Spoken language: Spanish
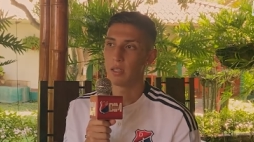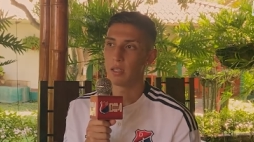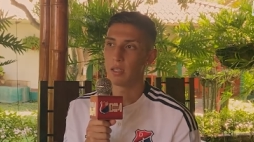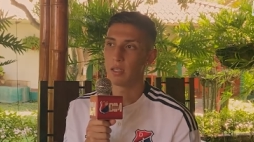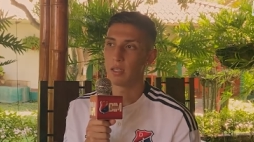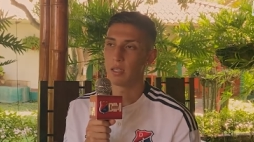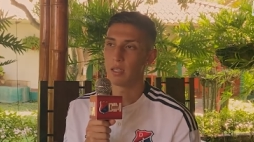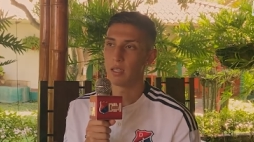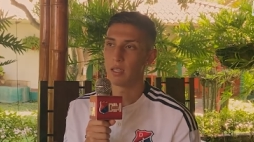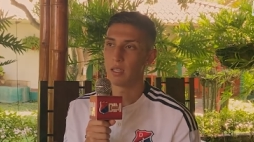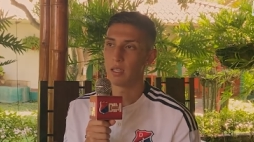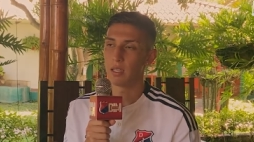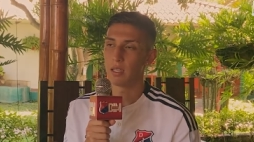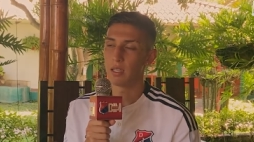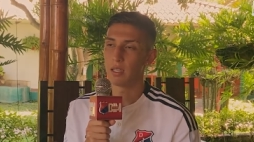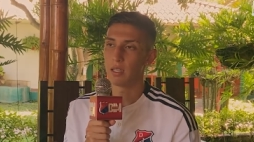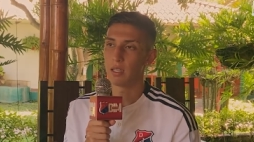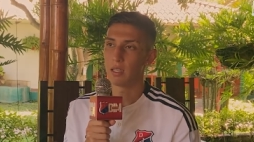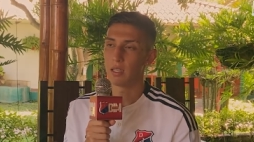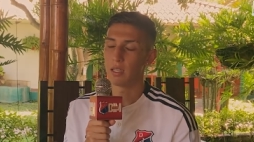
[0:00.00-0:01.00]

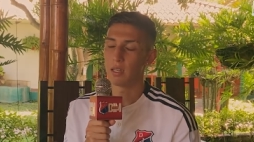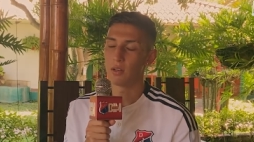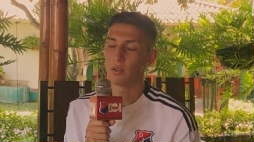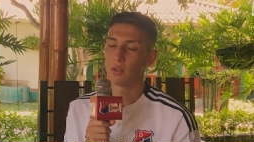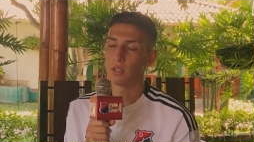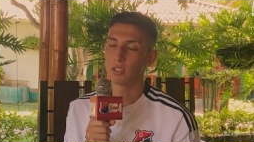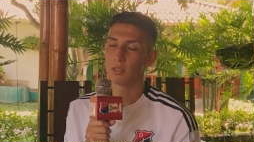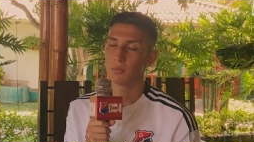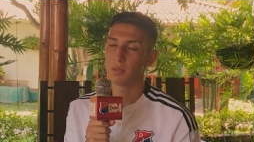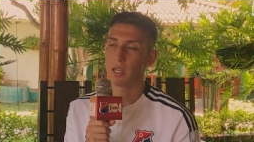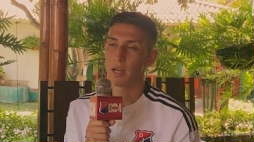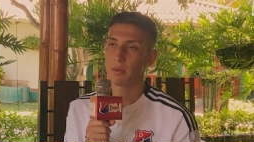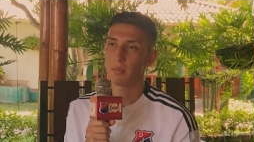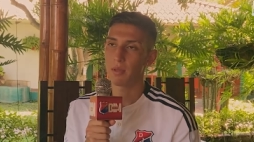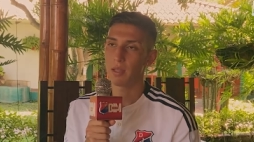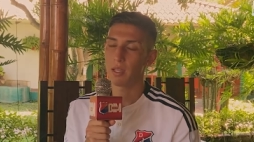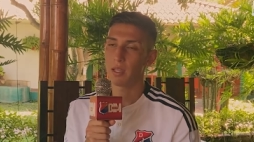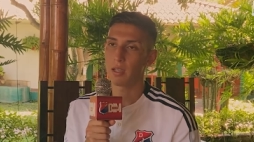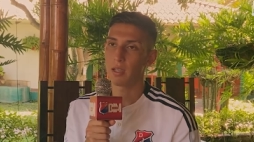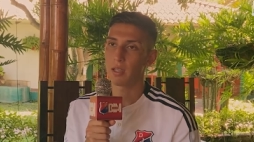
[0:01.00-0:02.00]
y, no
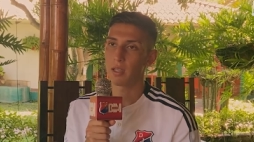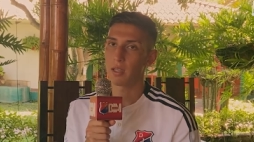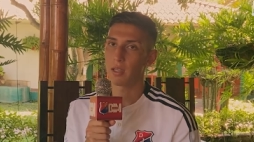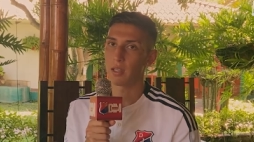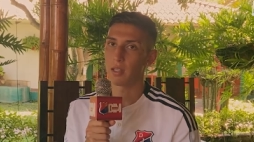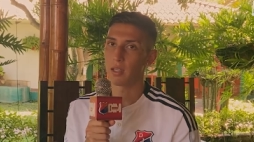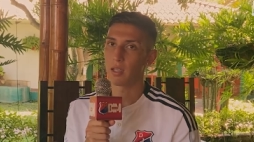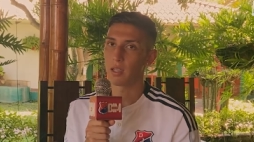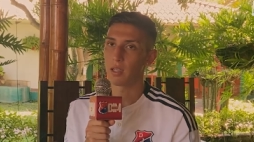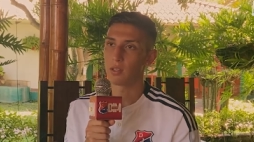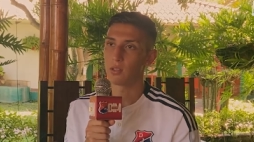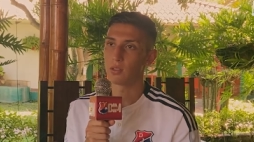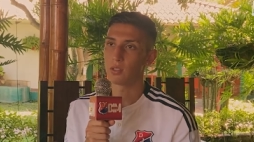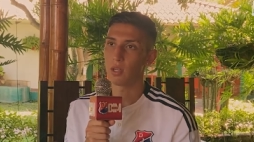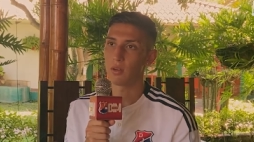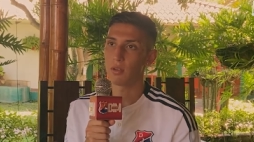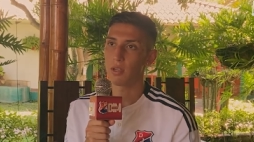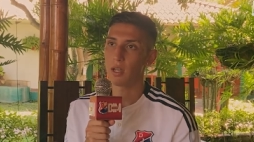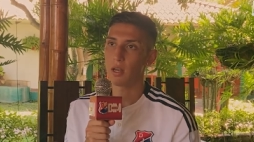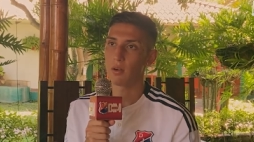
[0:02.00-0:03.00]
desviarme de que, de que yo
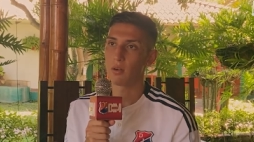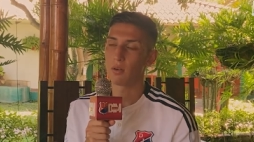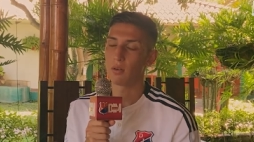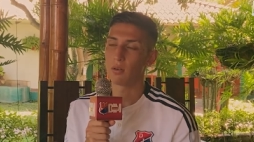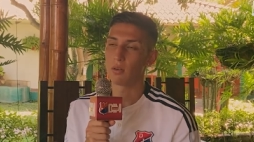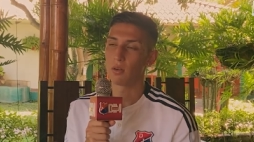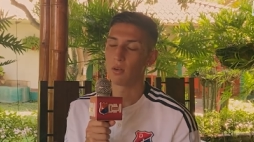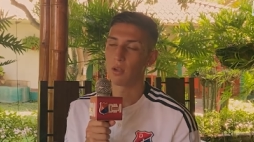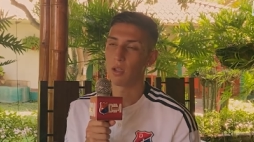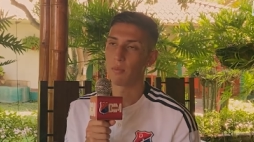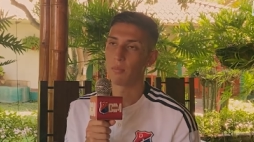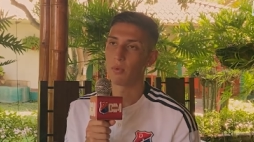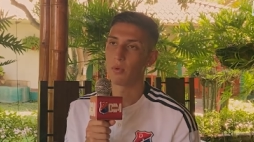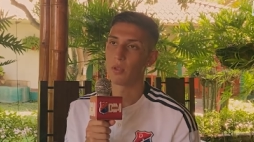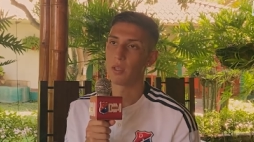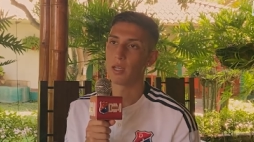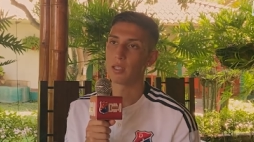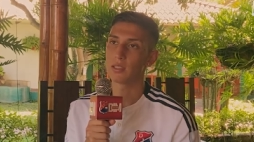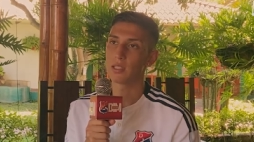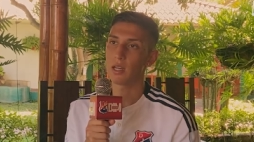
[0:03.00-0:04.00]
sabía lo, que
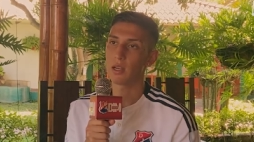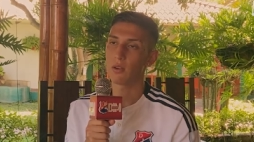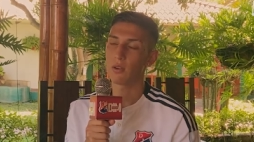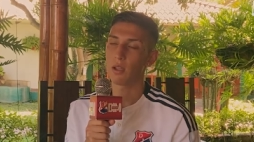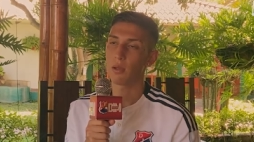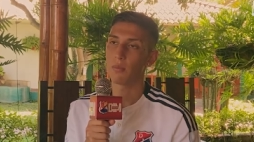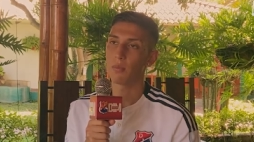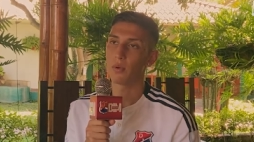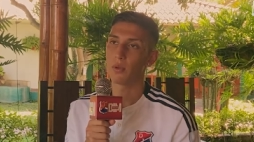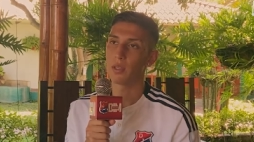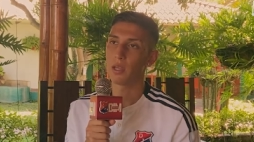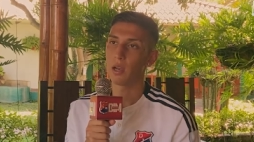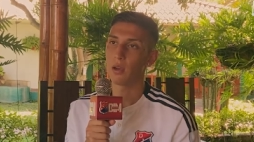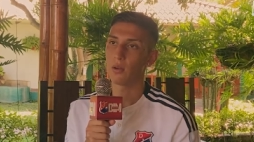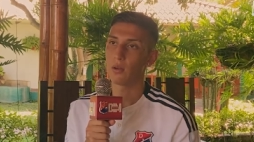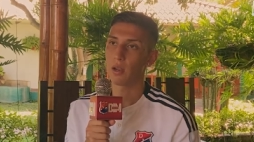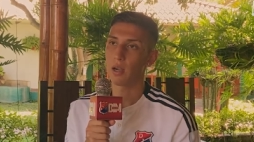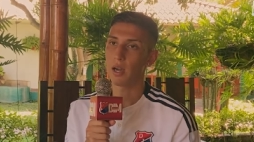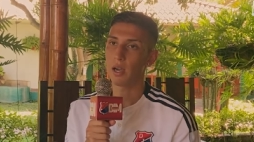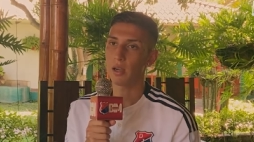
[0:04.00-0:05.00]
podía hacer, lo que podía
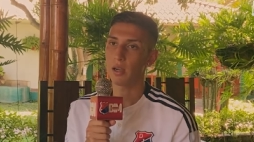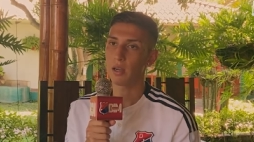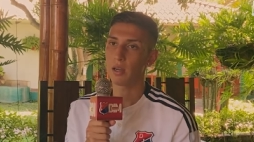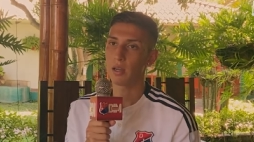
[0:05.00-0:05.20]
lograr.